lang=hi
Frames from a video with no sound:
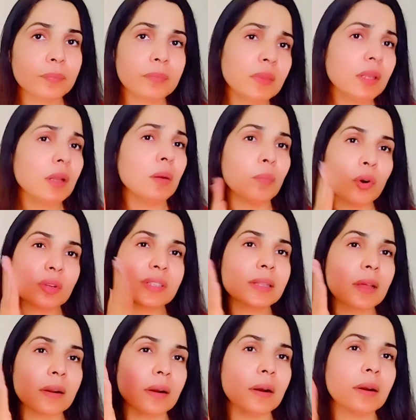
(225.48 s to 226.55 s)
बहुत ज़्यादा
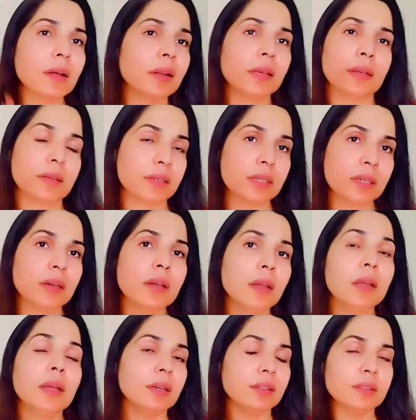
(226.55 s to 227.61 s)
रगड़ना नहीं है ठीक है
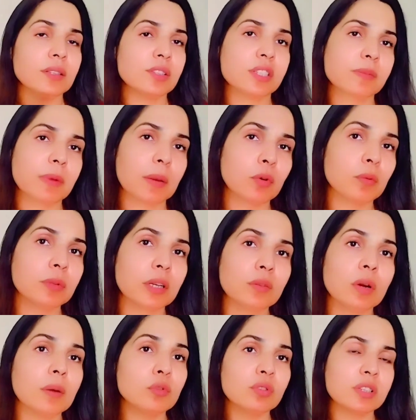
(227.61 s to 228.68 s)
ये चीज़ मैं आपको बता दूँ
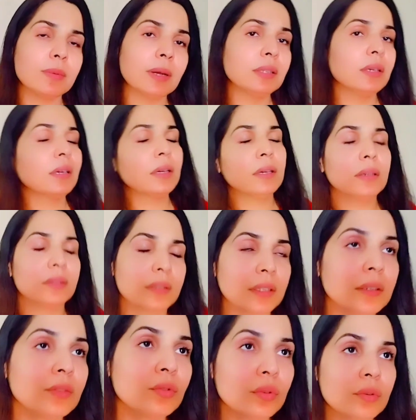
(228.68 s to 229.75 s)
अब दूसरी बात ये कि
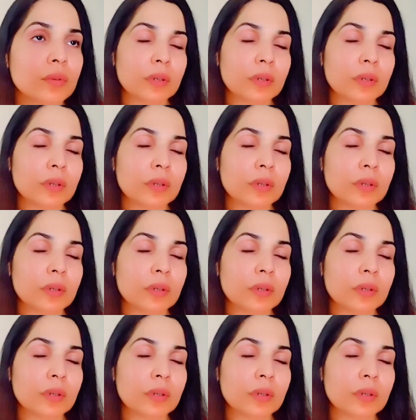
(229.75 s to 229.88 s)
इसकी जो